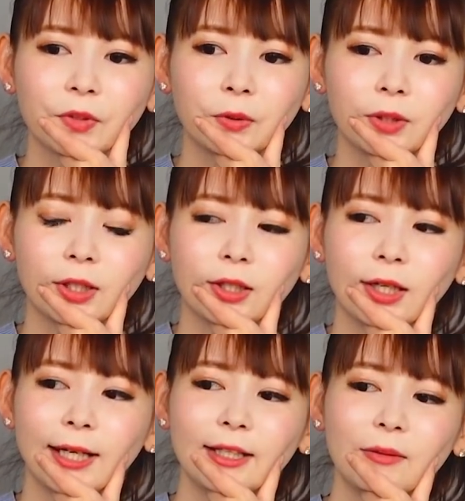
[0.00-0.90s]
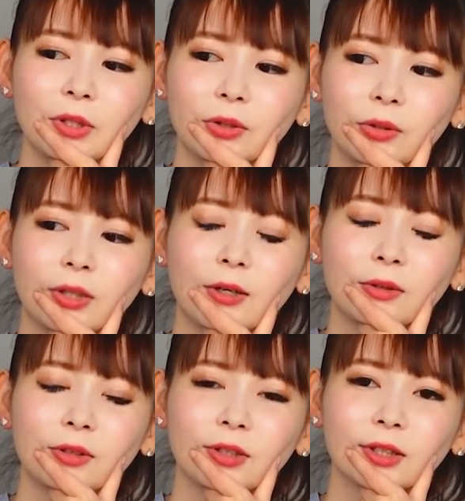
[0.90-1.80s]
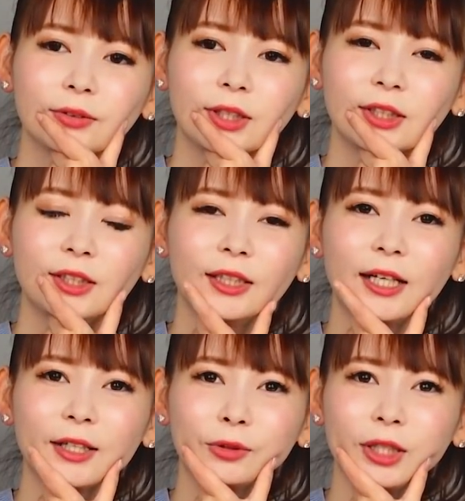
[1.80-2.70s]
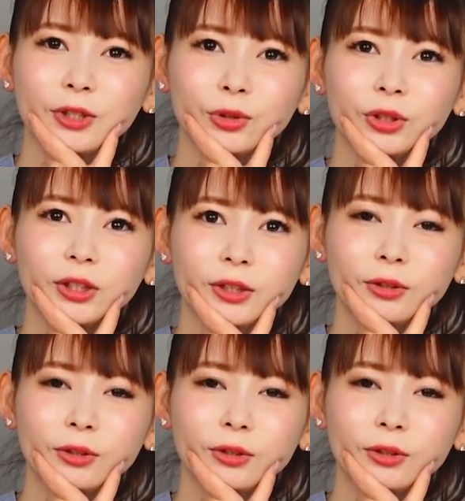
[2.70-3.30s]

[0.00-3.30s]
こうなんか綾波と薫君が2人で仲良く談笑してて、